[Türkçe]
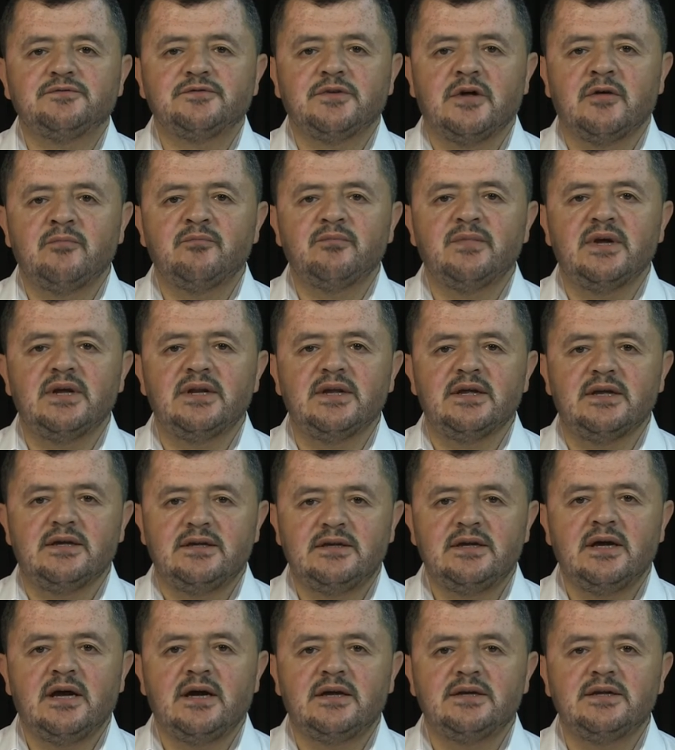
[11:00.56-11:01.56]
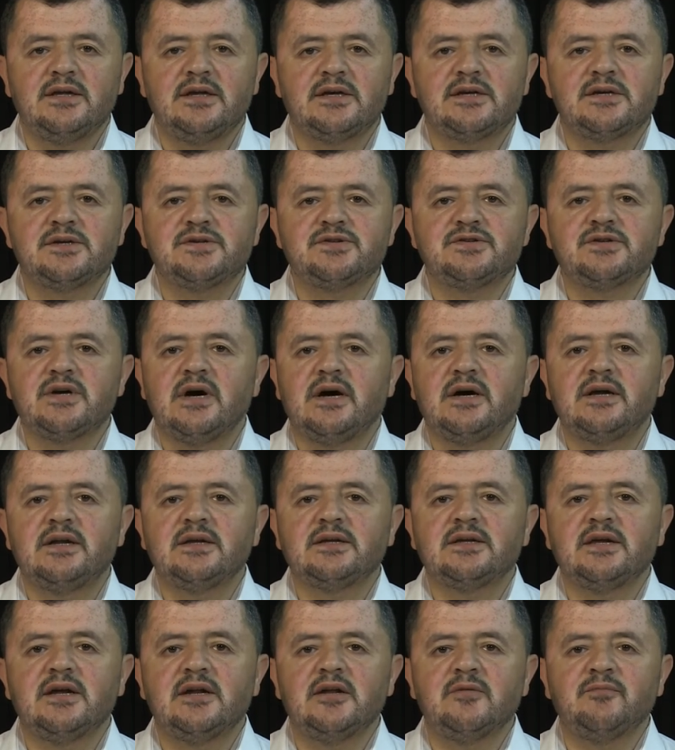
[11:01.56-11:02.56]
dammeli yani ikinci
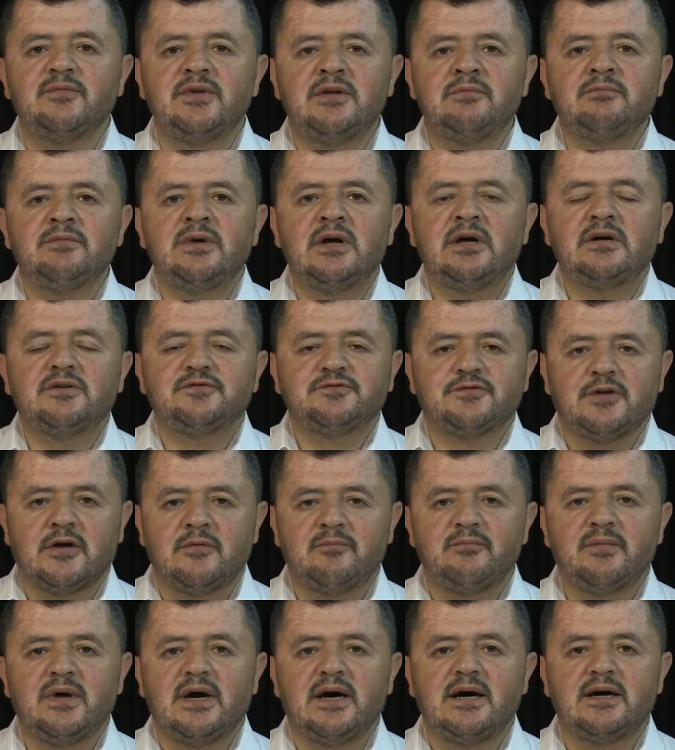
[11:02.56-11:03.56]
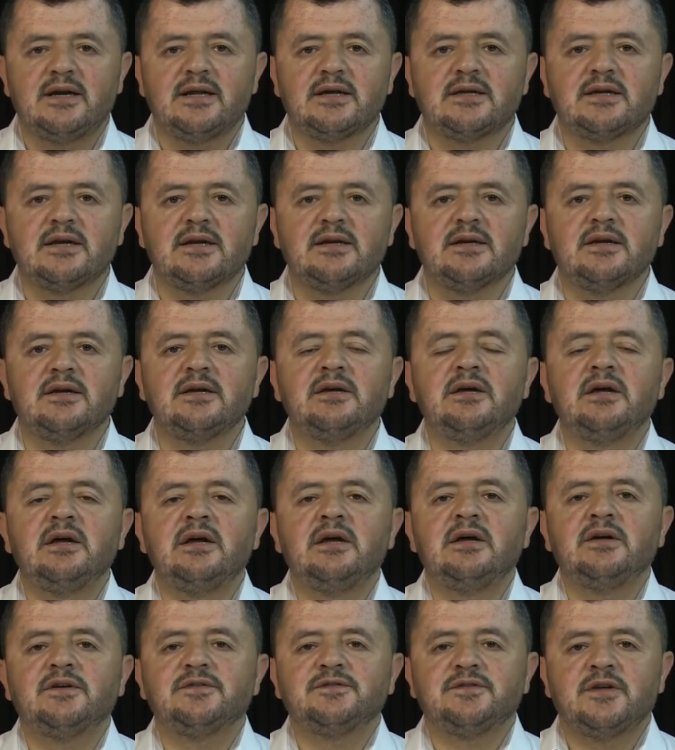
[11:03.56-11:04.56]
harekeli mim damme harekeli.
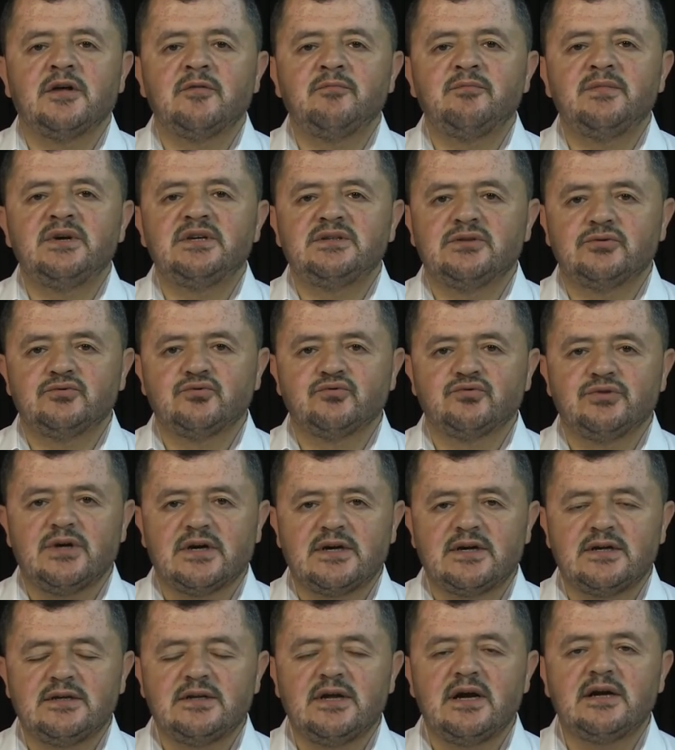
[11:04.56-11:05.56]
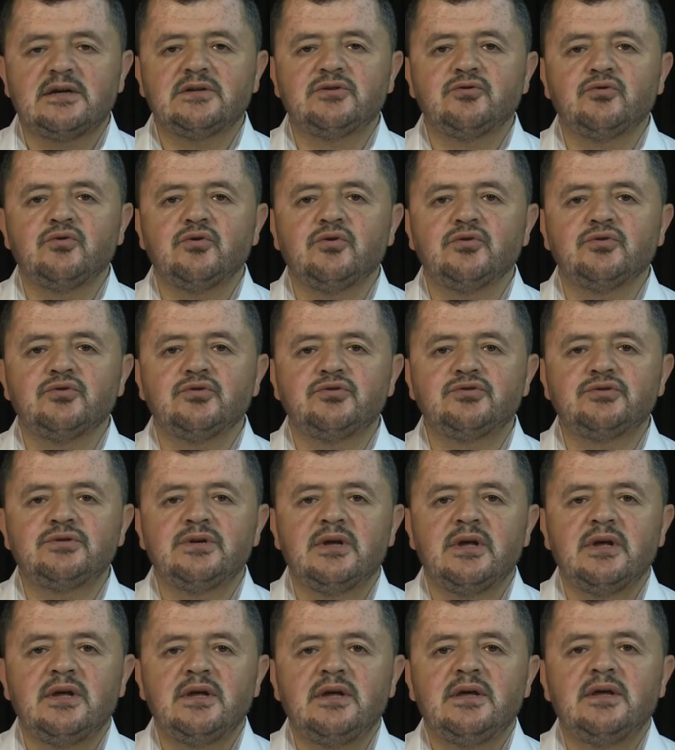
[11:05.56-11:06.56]
Dammede dudak ileride olur.
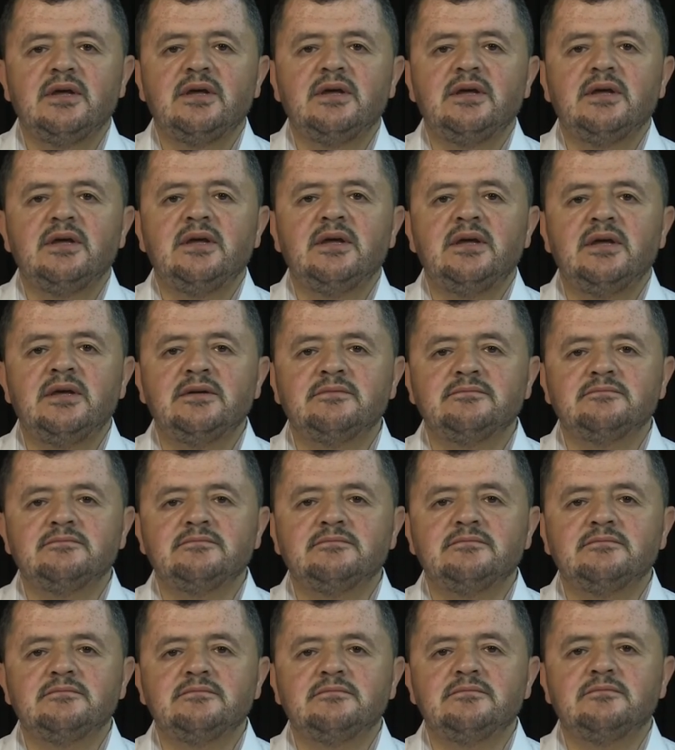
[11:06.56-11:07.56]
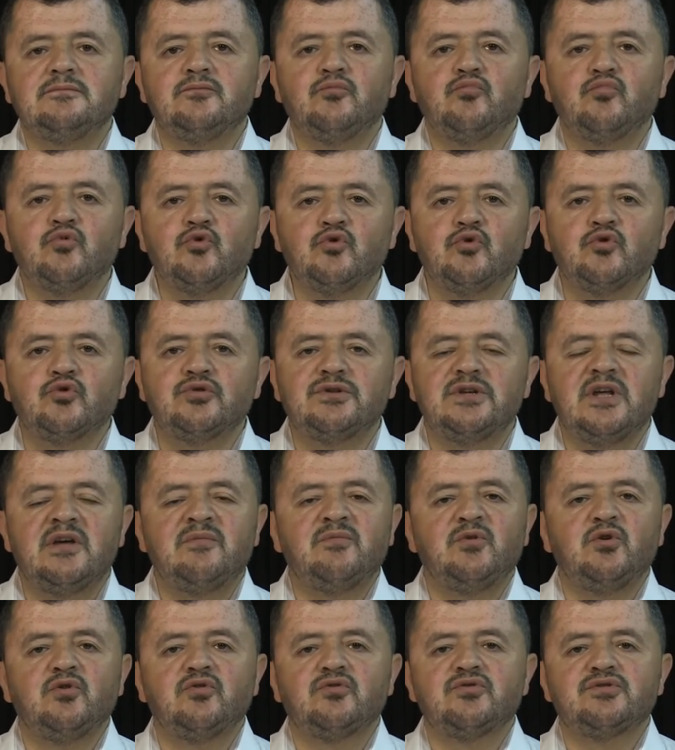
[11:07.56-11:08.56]
Him mu
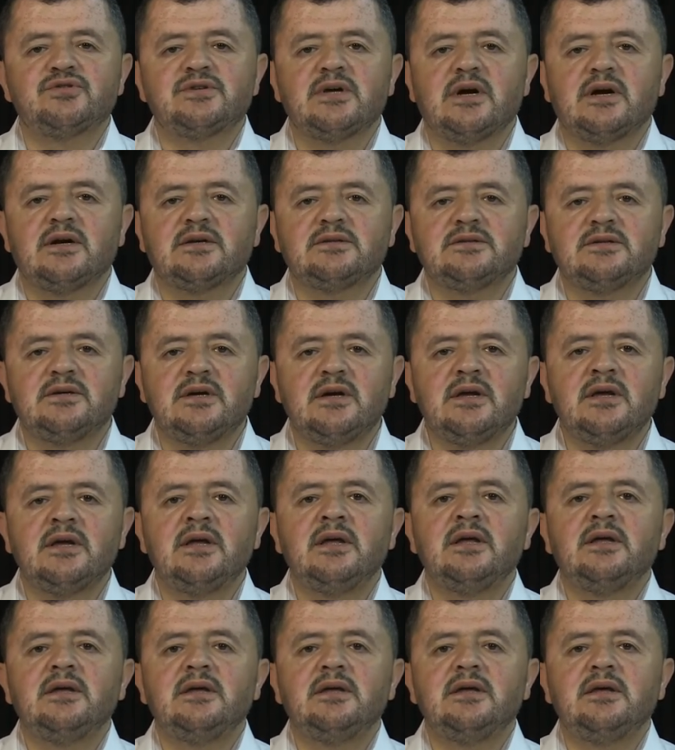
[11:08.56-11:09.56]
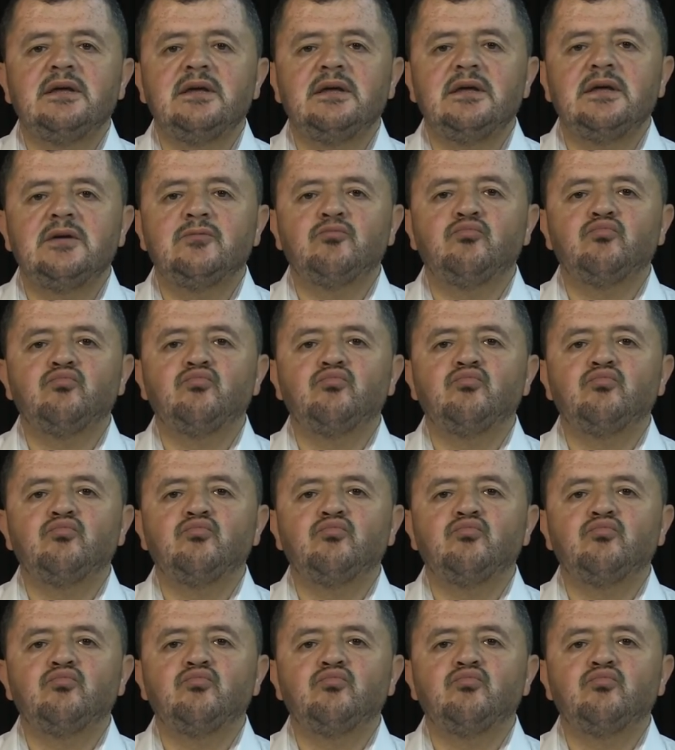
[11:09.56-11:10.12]
demiyoruz artık. Him